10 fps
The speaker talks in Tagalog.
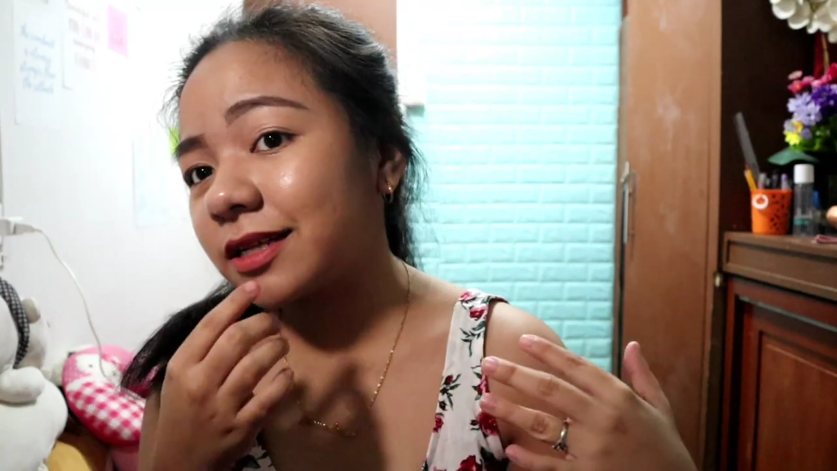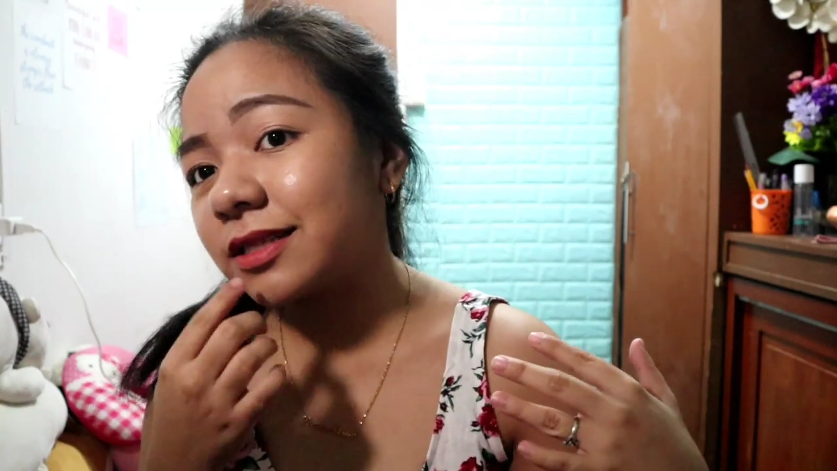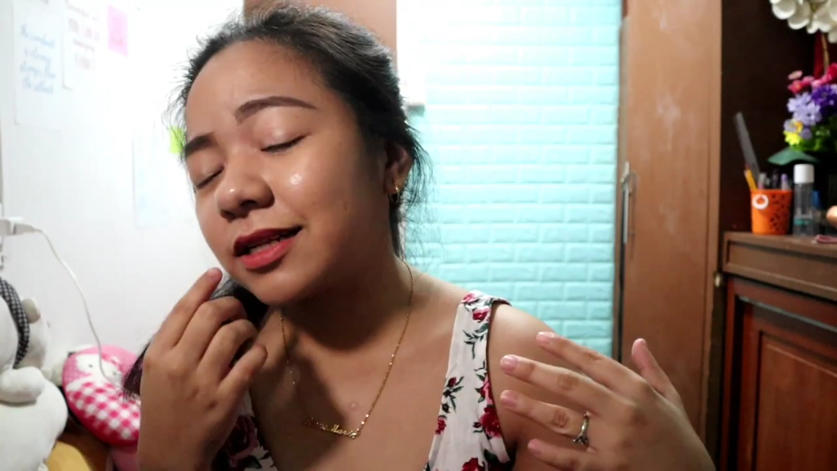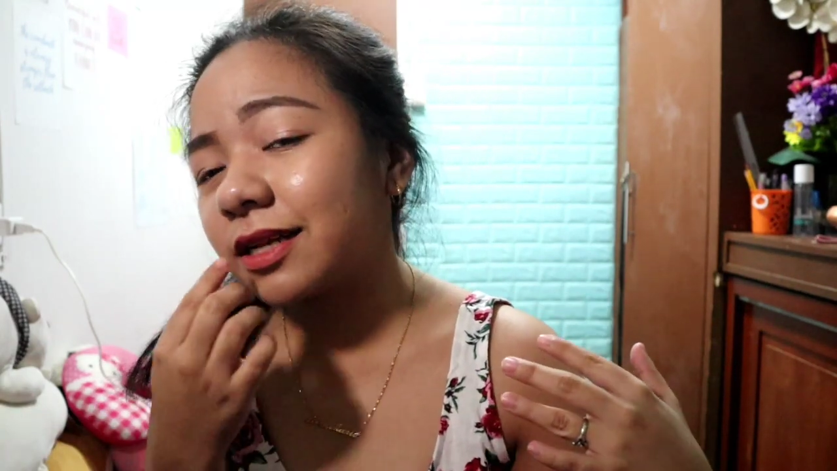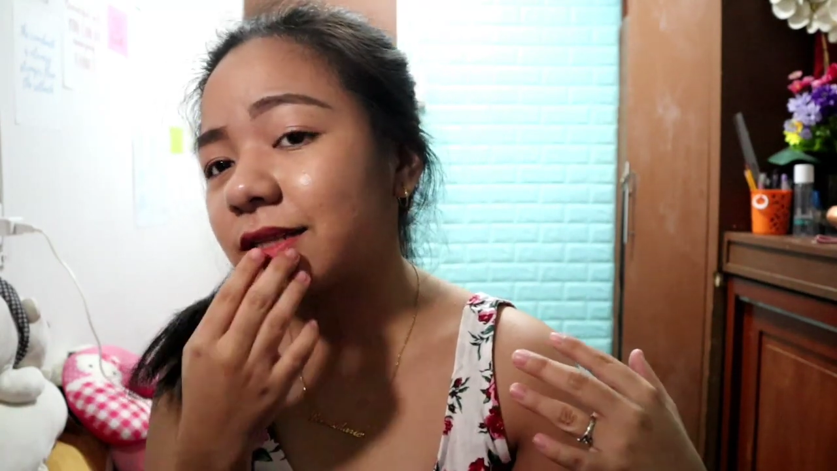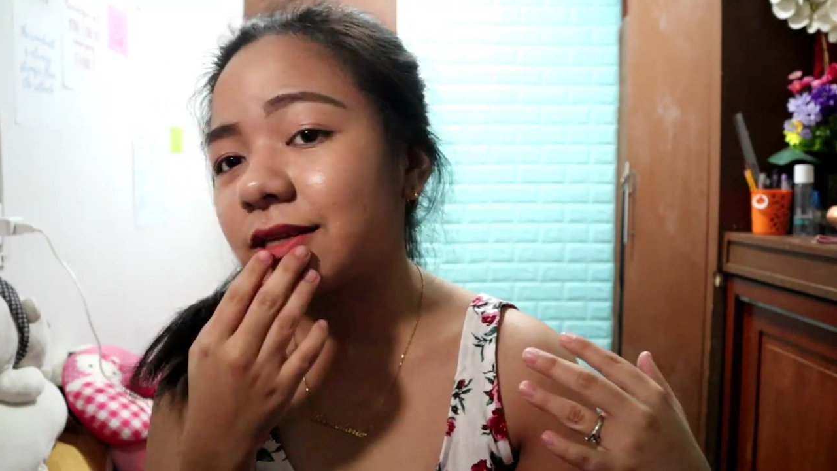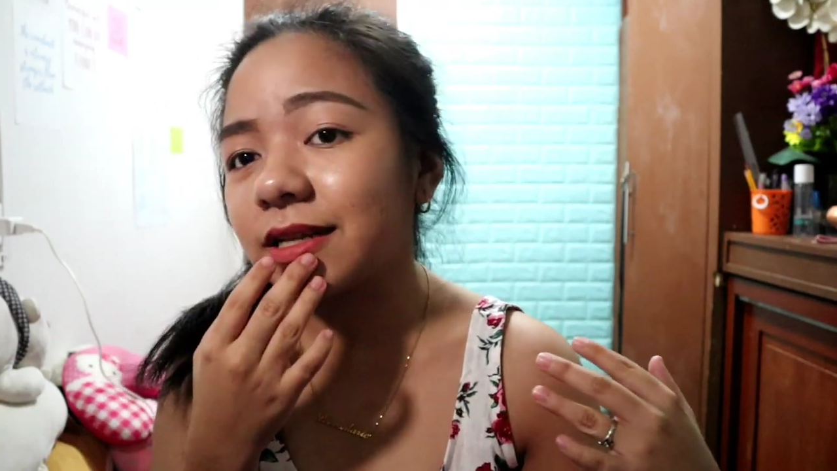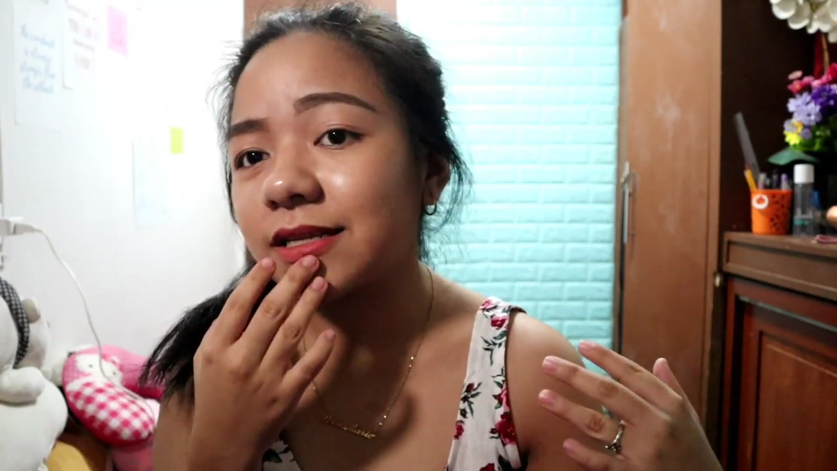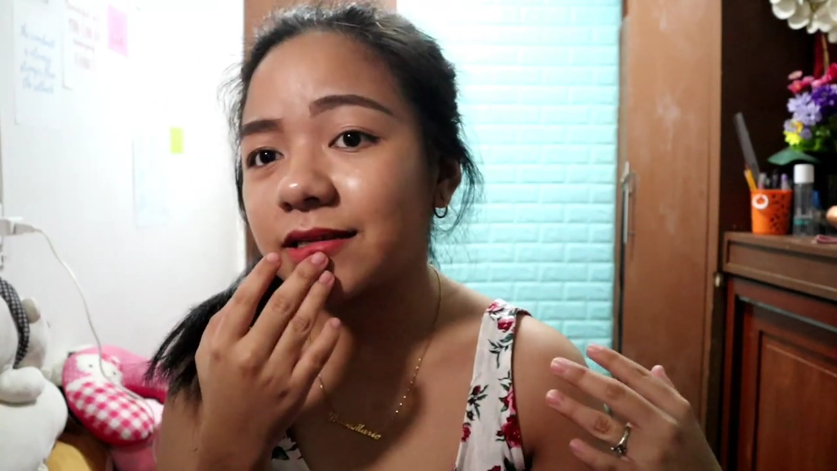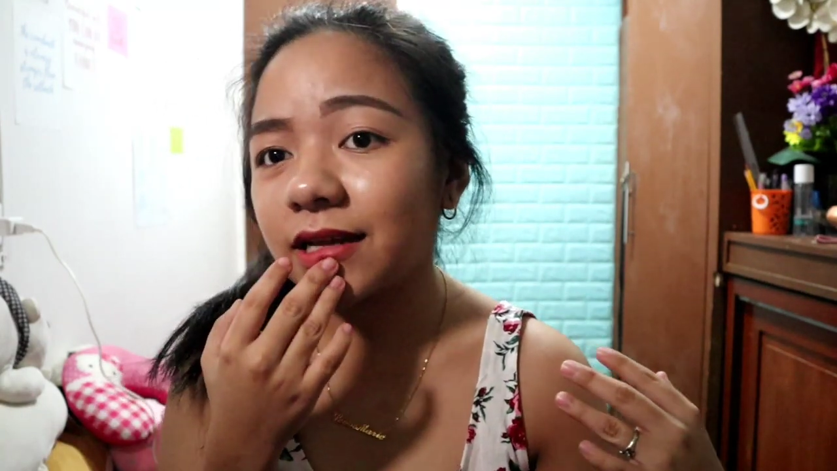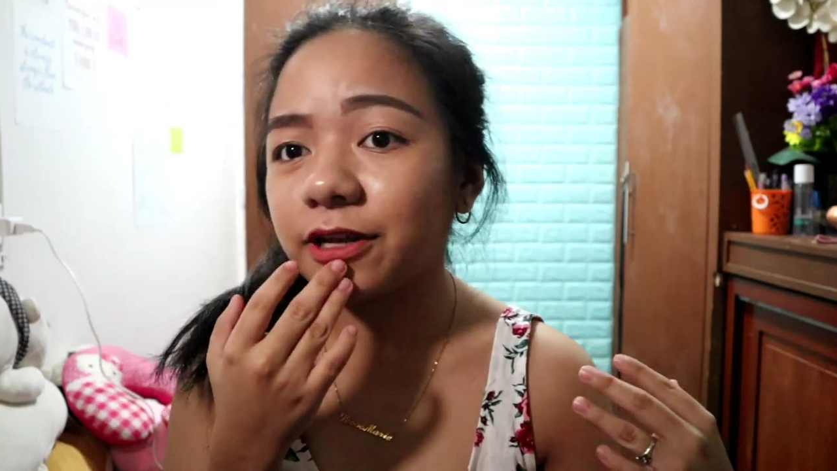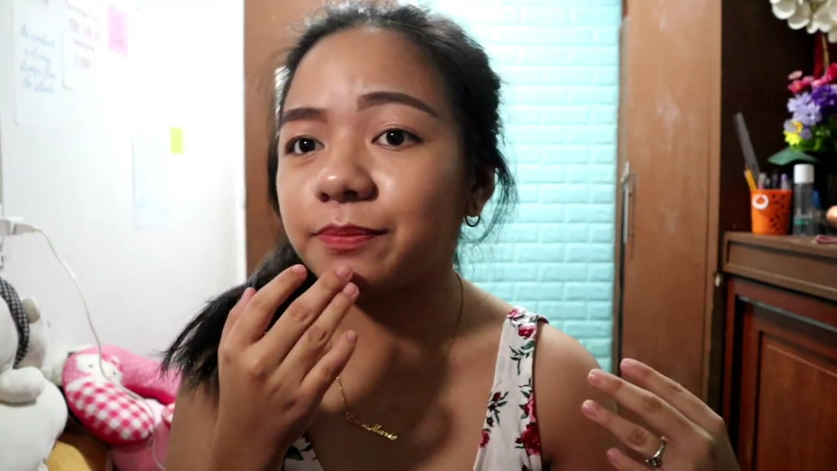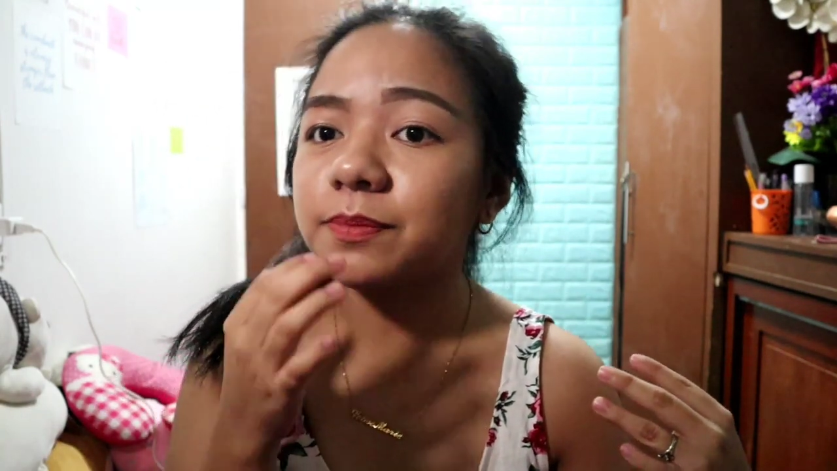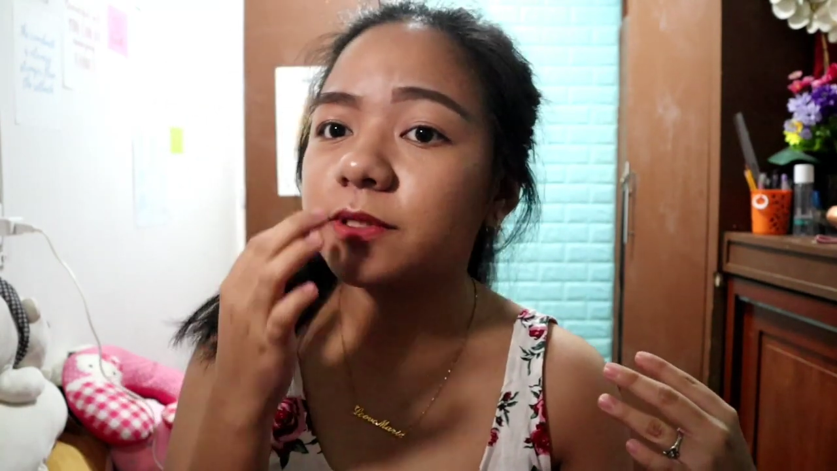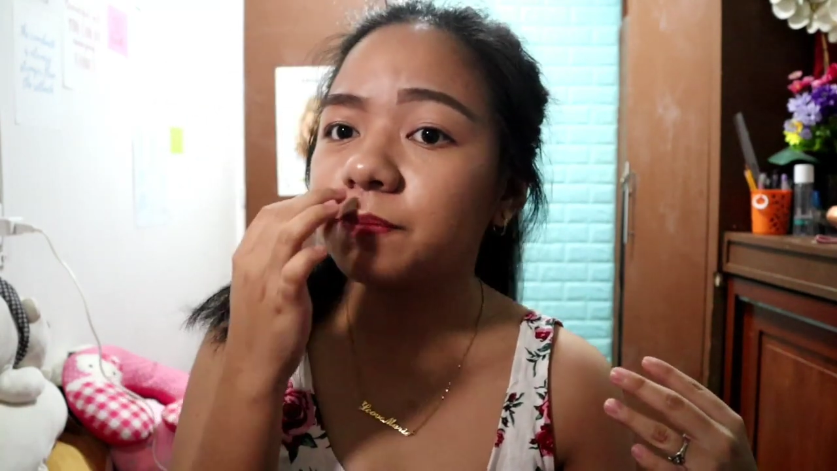Ang ganda na tingnan sa
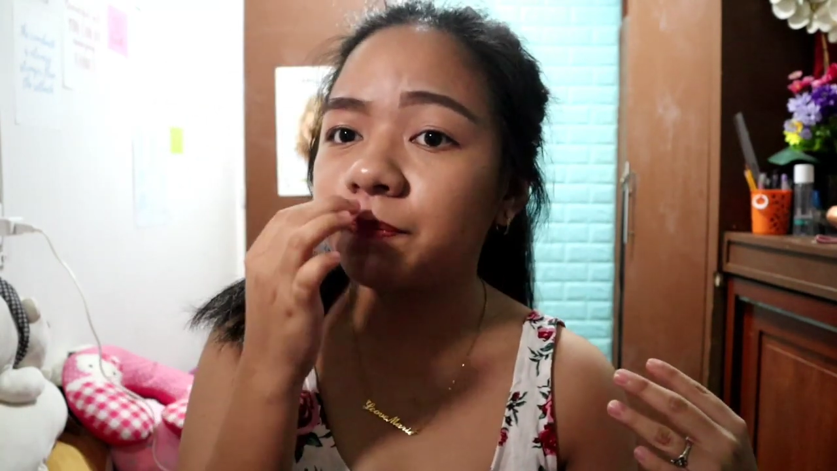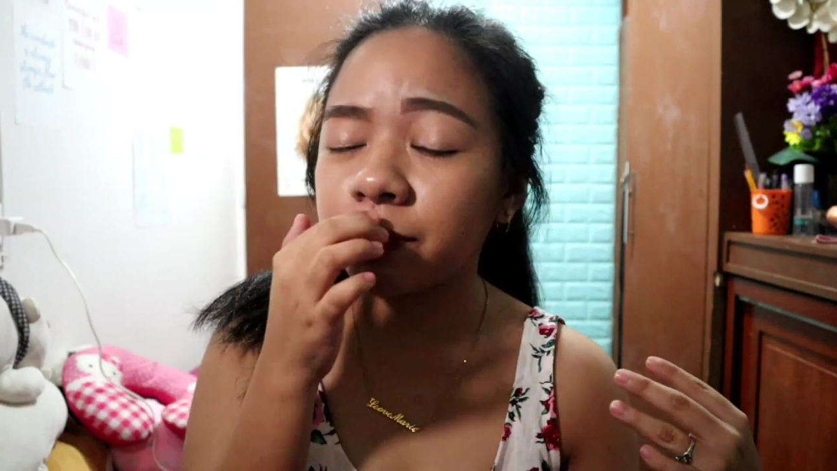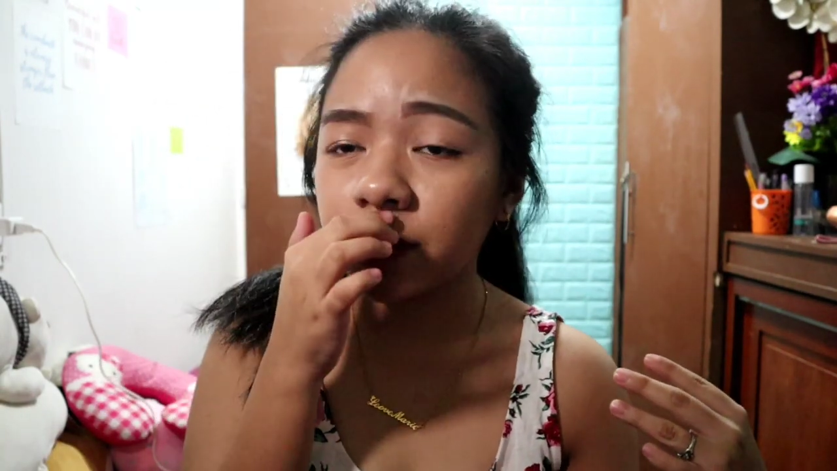lips.